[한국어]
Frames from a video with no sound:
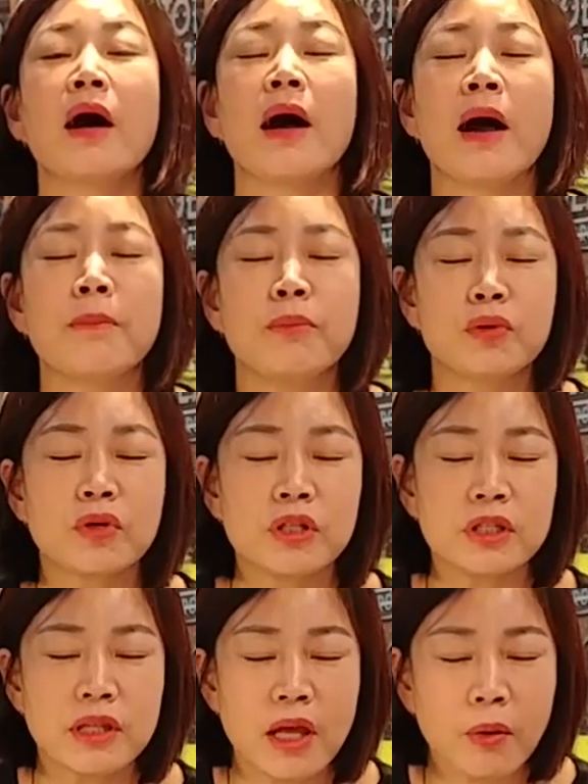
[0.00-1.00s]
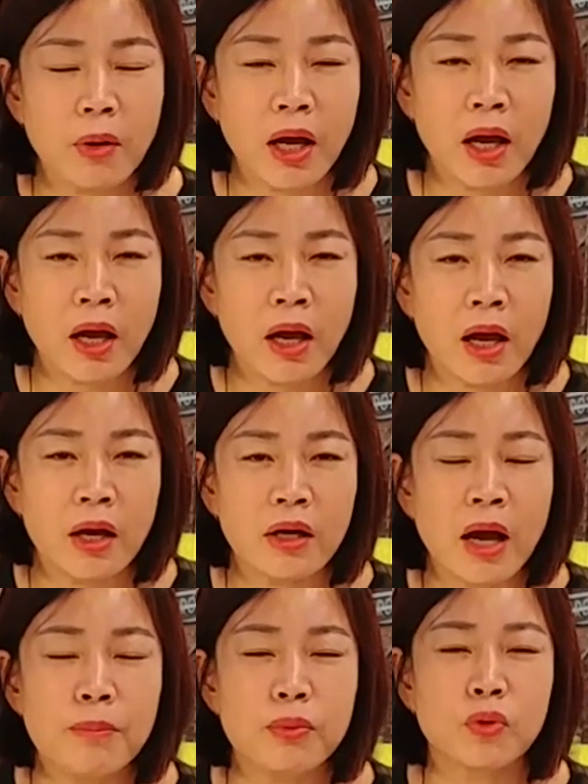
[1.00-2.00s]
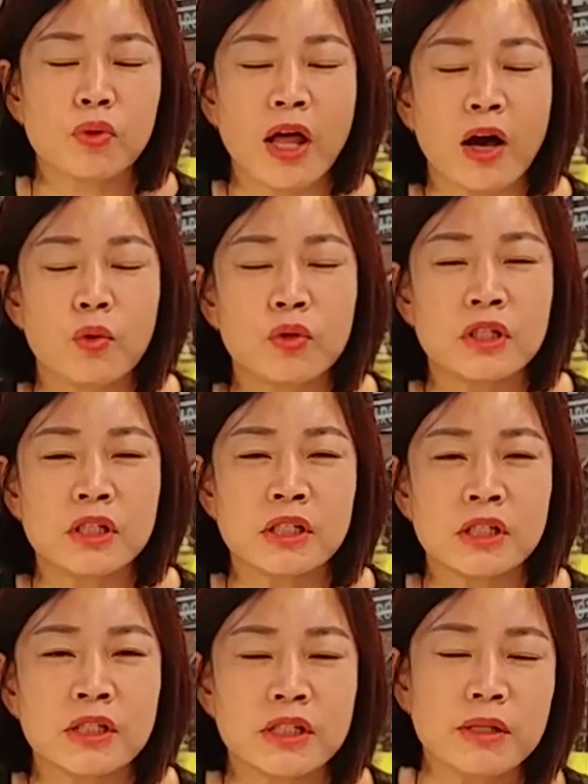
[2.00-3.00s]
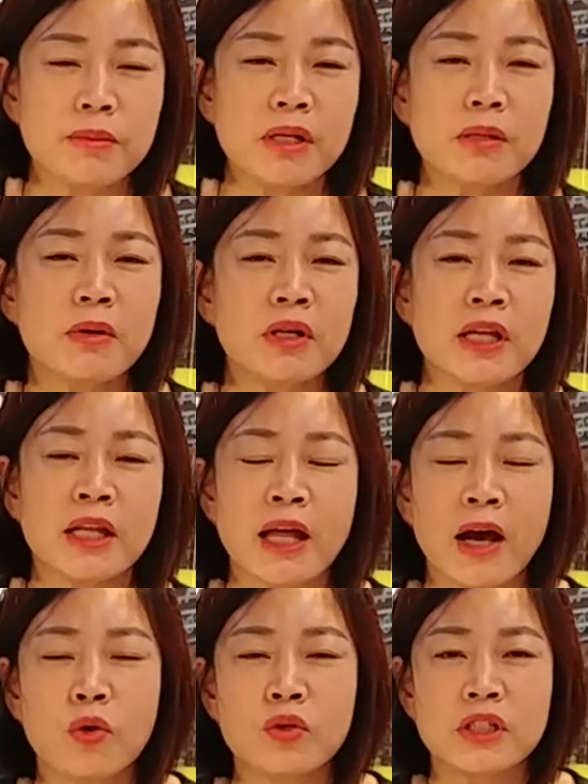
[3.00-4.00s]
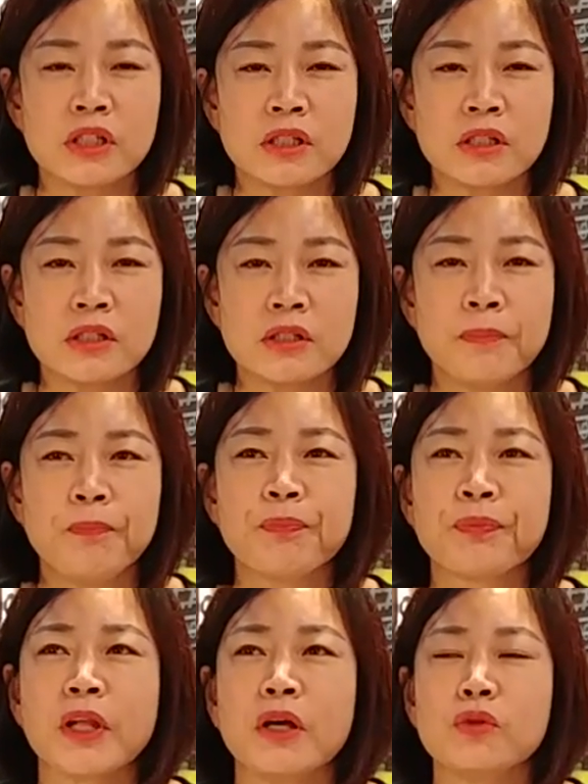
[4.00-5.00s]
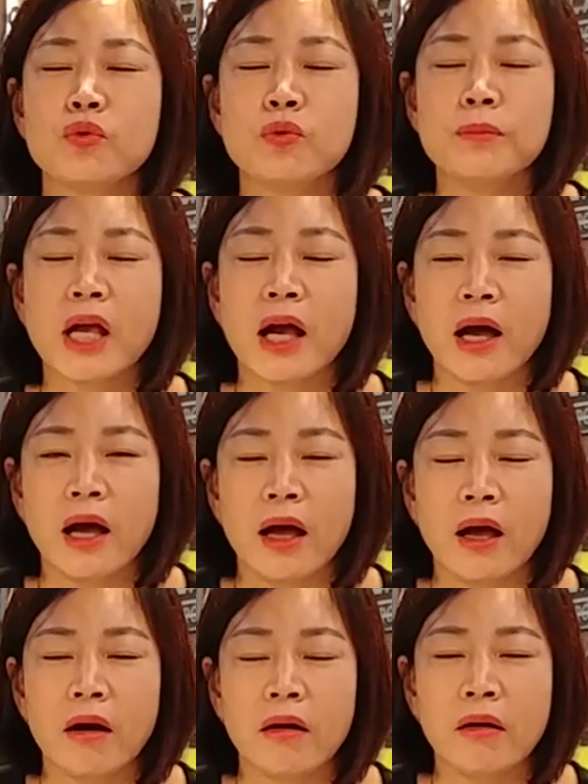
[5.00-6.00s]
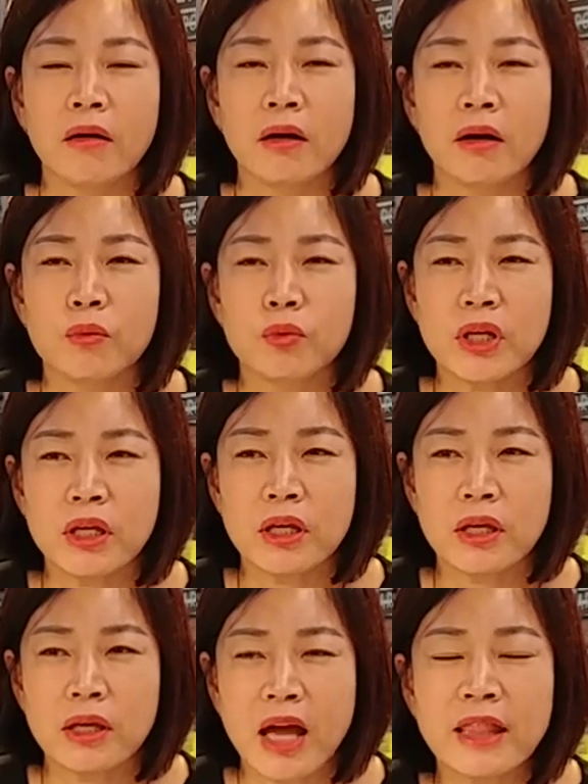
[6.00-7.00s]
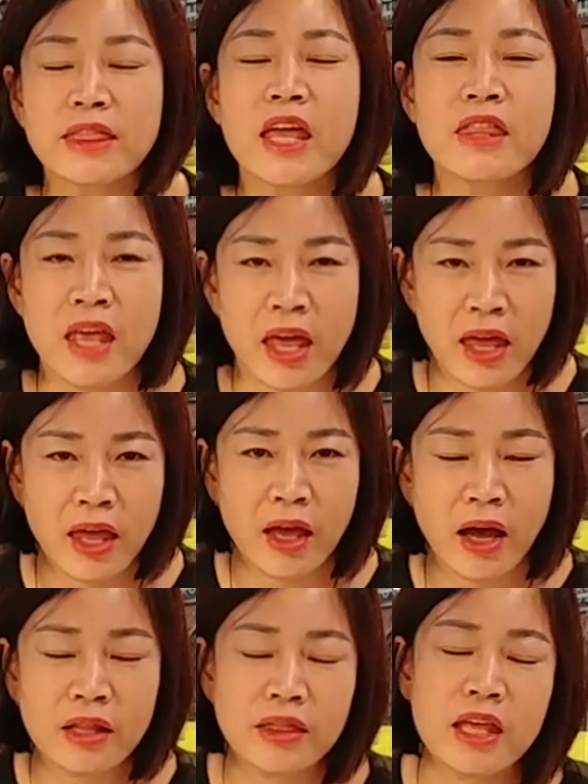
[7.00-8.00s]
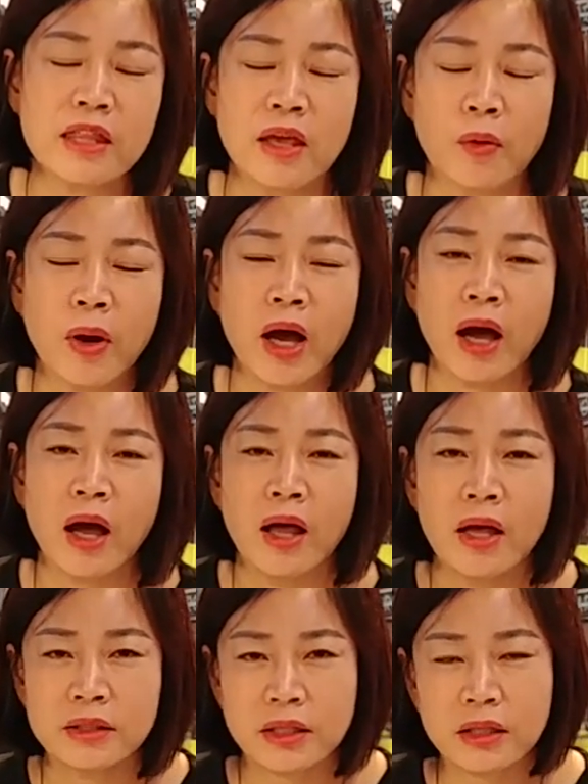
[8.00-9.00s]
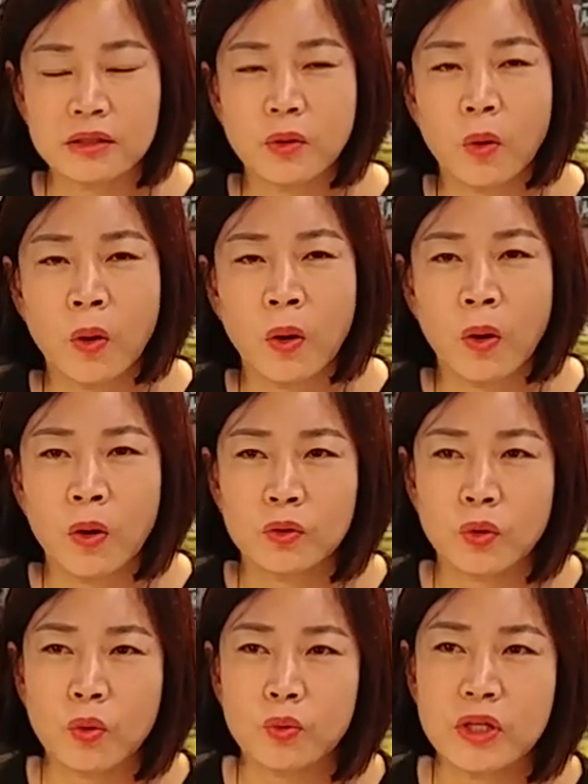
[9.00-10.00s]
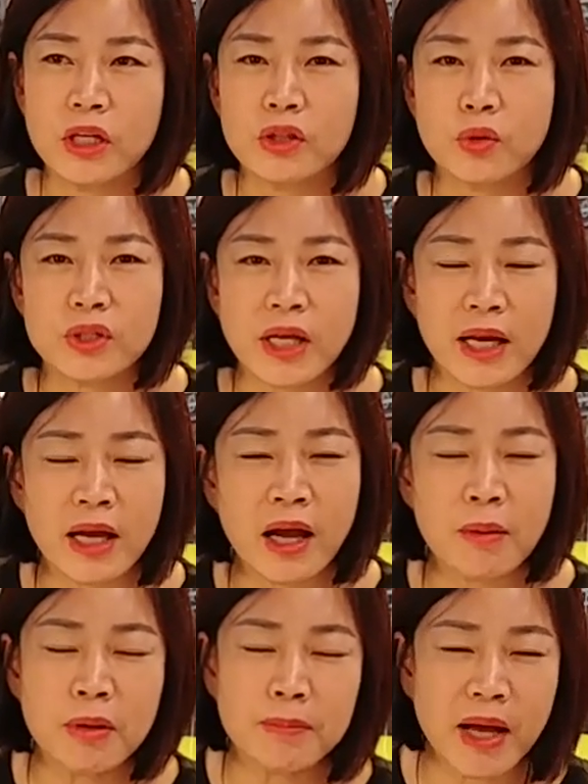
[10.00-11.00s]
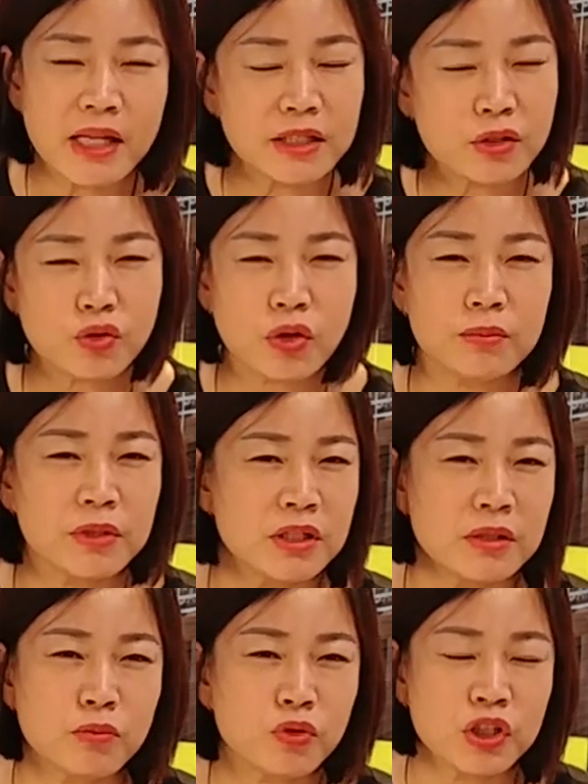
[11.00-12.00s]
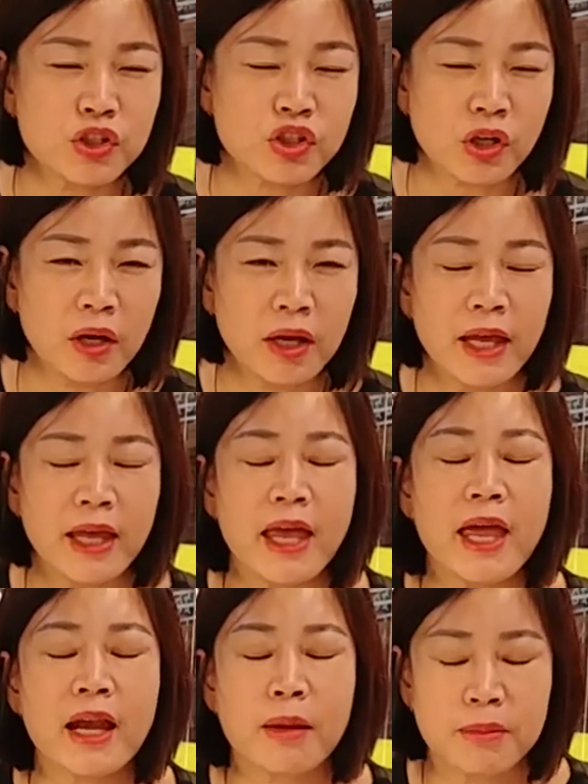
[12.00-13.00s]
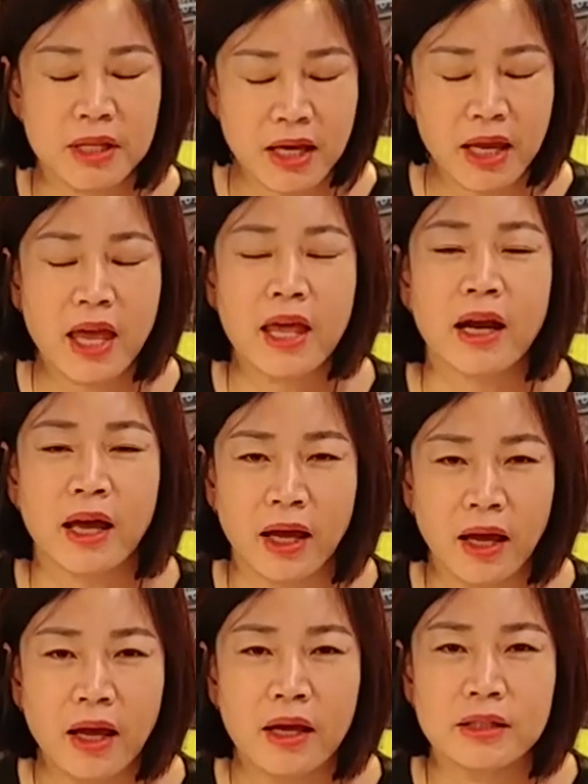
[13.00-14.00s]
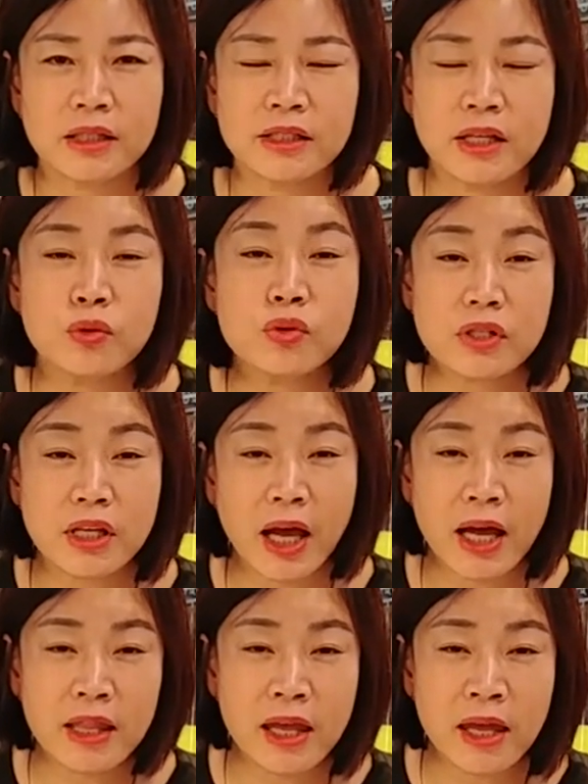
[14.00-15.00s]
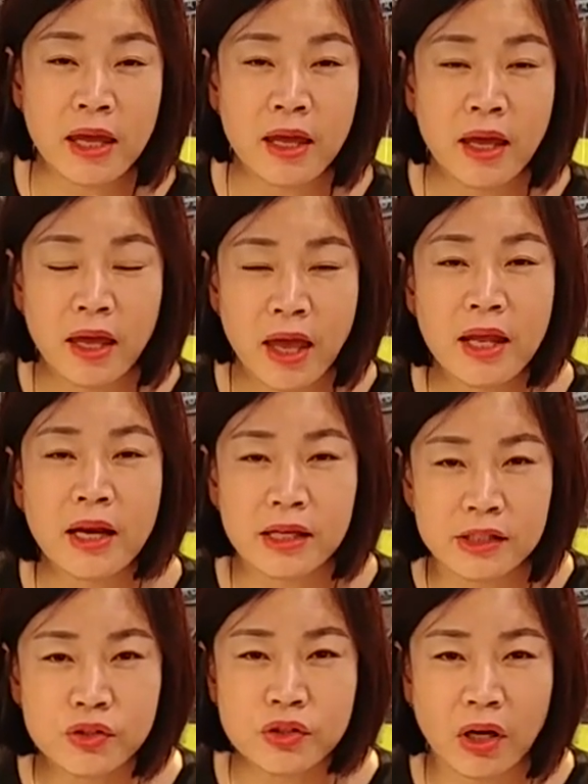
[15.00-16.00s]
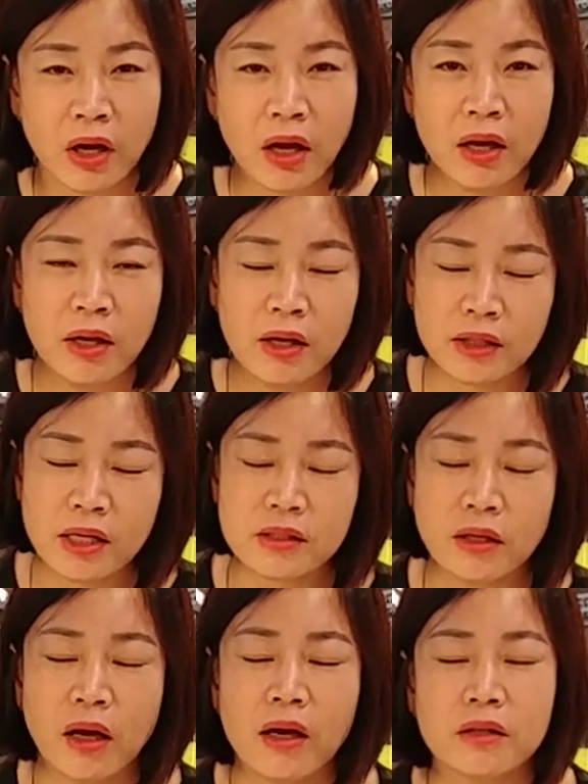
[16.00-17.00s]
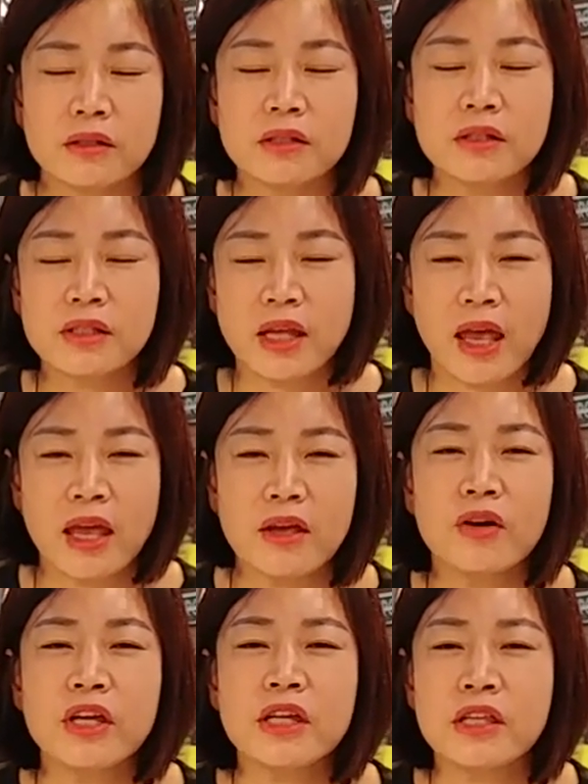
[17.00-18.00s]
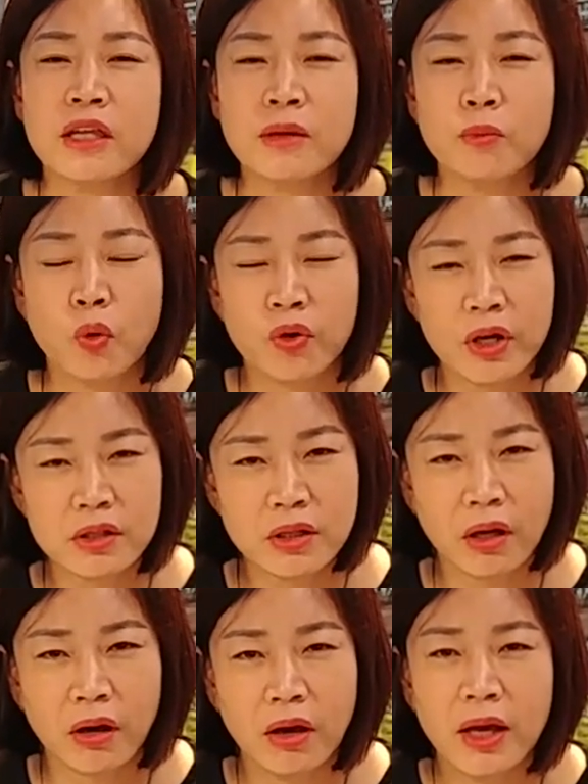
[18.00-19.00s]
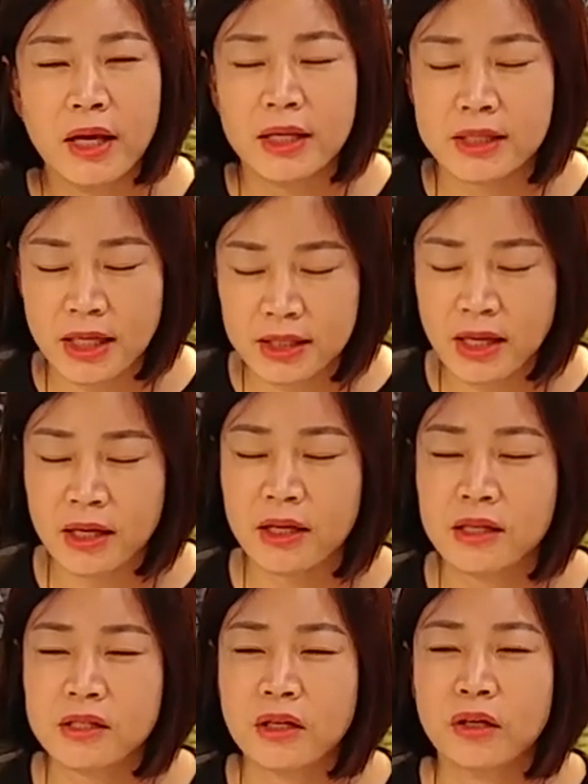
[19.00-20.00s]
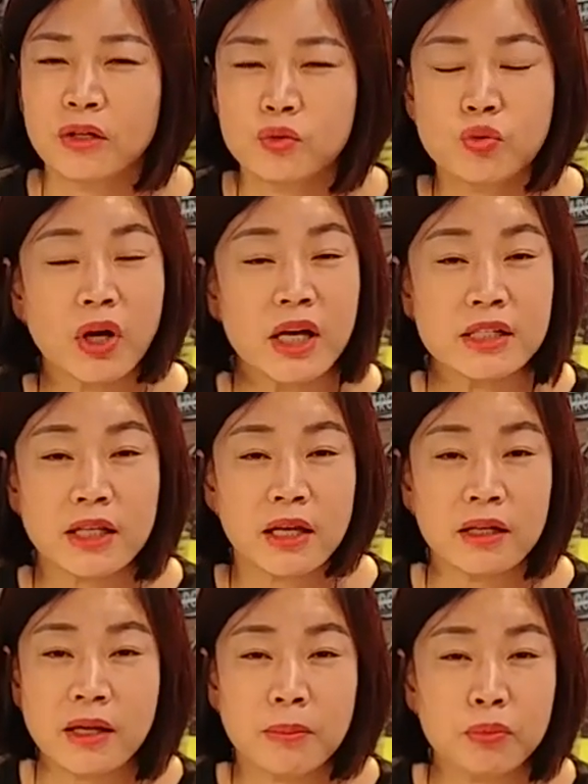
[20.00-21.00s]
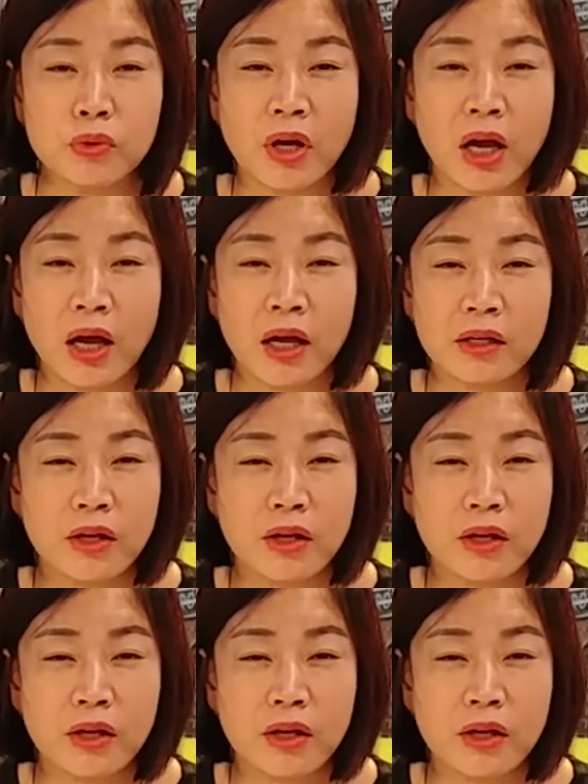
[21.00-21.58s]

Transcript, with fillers: 아프로디테와 앞으로 나오는 십일 번에 나오는 누굽니까? 어, 우리 아테네, 아테네와, 자, 그리고 또 우리 또 사랑하면 빠질 수 없는 인물 있죠. 헤라입니다, 헤라. 자, 제우스의 아내 헤라 있죠. 그래서 그 세 여인이 모여서 세상에서 누가 제일 예쁜가